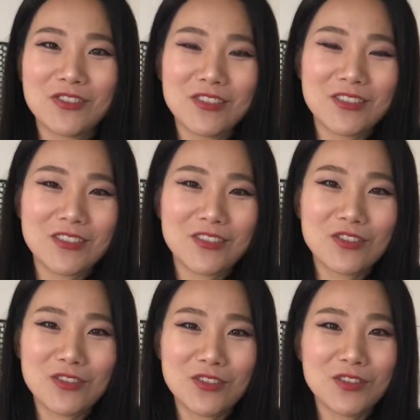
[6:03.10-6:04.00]
是
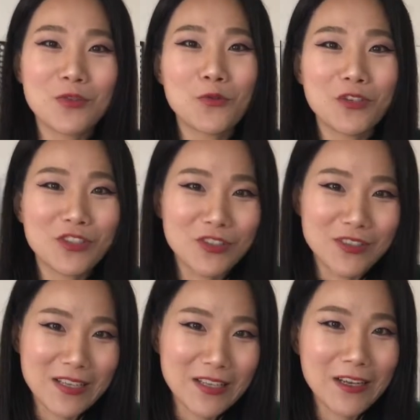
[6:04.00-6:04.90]
经过时
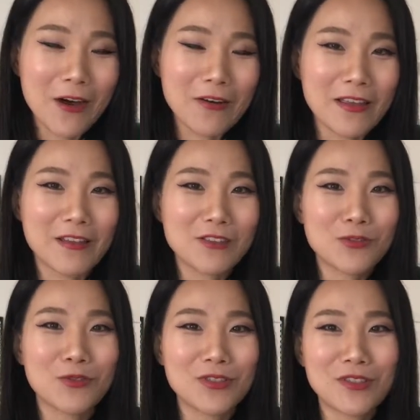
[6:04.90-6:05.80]
间的考验，是
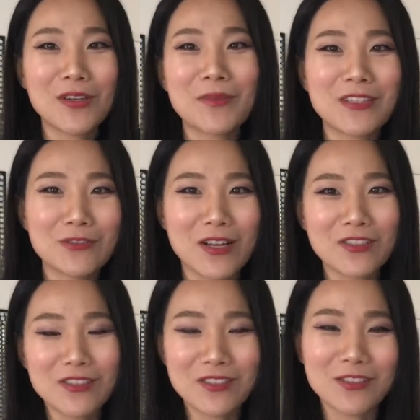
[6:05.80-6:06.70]
我特别喜欢
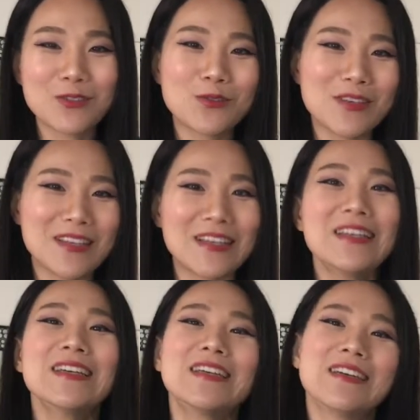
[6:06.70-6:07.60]
吃的，所以。
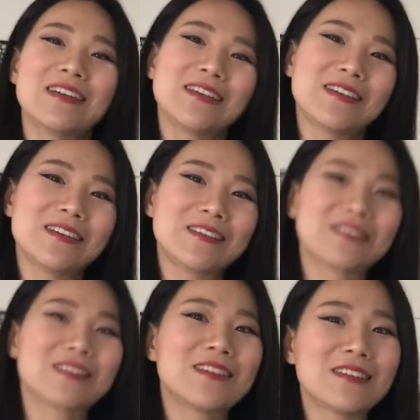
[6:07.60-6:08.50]
呃，
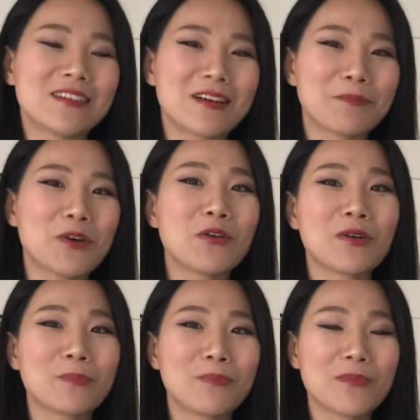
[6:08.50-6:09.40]
可能没
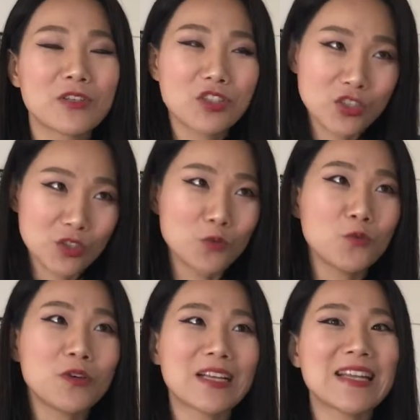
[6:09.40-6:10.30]
有实
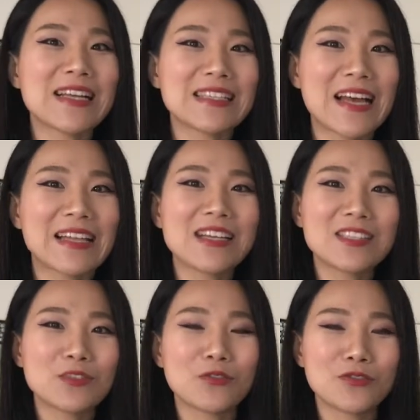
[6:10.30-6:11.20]
物给大家，但
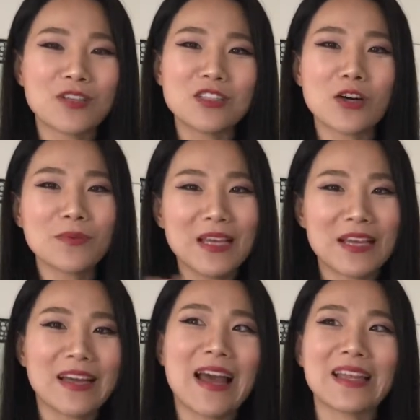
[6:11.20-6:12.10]
是我觉得照片
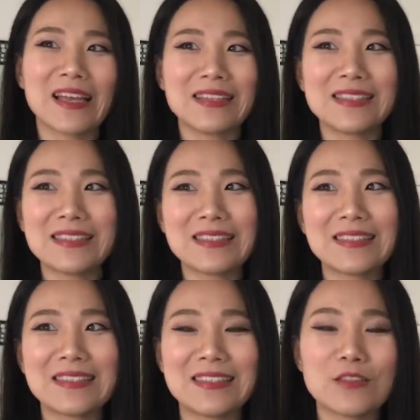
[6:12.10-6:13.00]
也看得很清
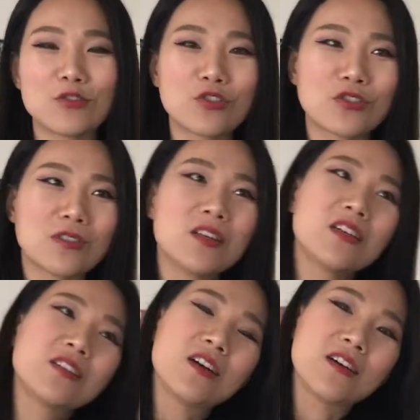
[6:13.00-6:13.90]
晰，就是
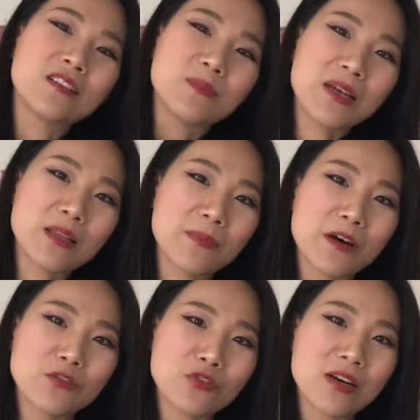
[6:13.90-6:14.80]
呃什么样的
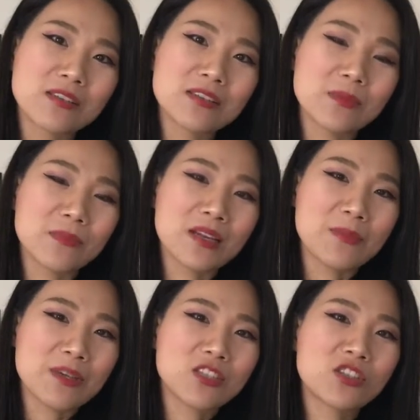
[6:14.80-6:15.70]
包装，什里
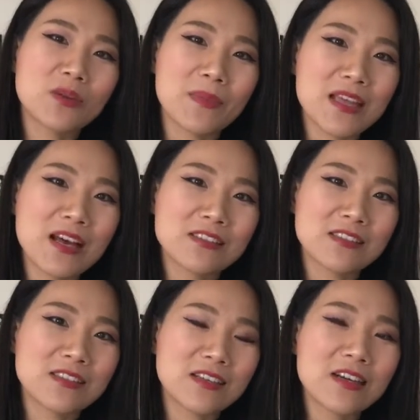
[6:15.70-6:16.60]
面是什么样
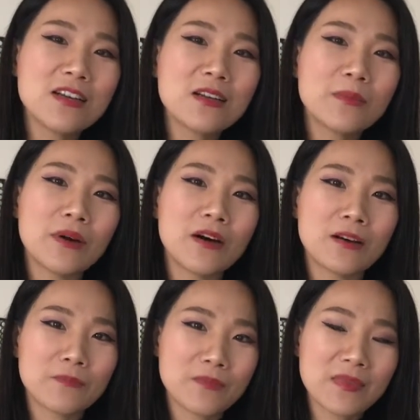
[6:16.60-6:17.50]
子的，
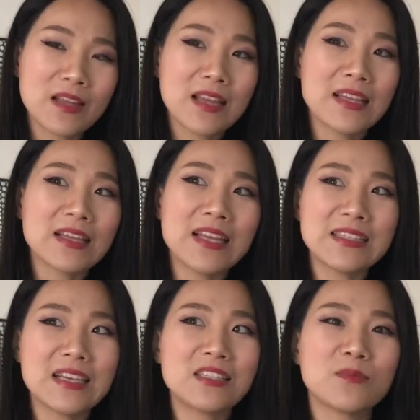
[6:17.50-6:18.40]
嗯，那它的内
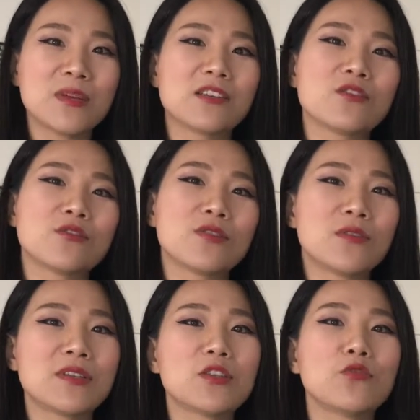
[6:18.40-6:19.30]
馅什么样子，所以
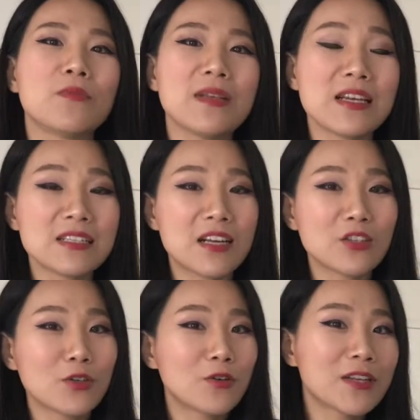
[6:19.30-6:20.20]
我在图片上
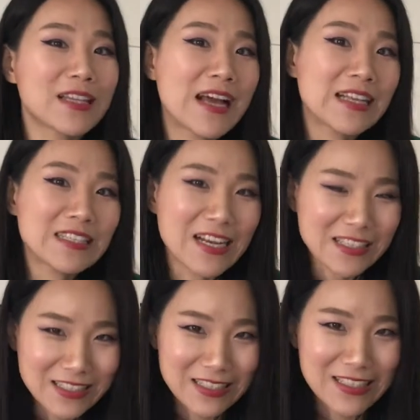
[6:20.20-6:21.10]
都有给大家展
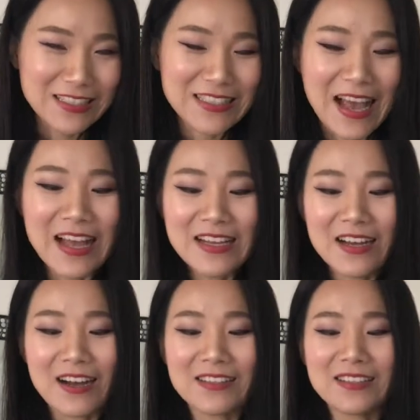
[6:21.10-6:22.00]
示一下。
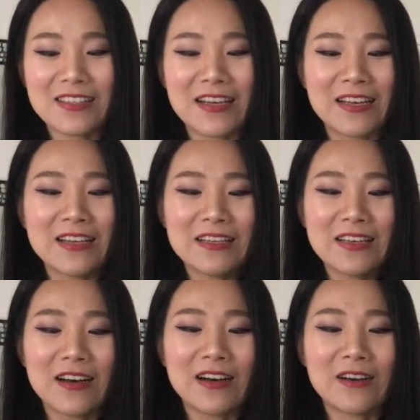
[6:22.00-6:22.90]
而且，
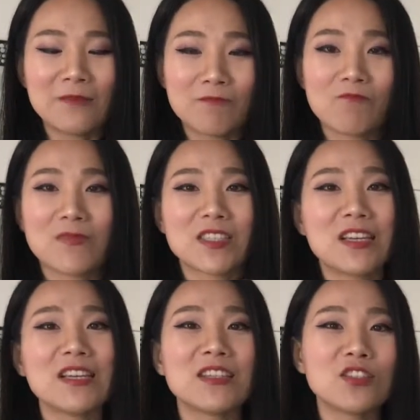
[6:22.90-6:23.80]
嗯，这
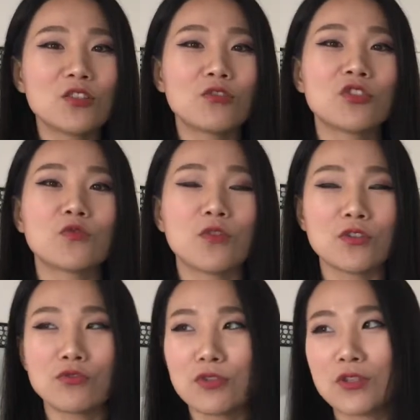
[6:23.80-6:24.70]
些零食都是我
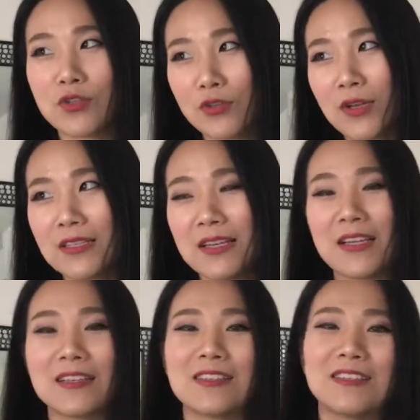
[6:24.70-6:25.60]
最最推荐
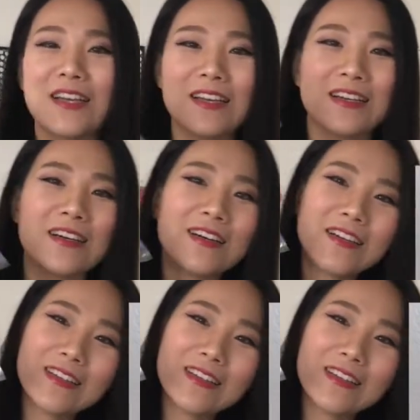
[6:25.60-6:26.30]
的，那这个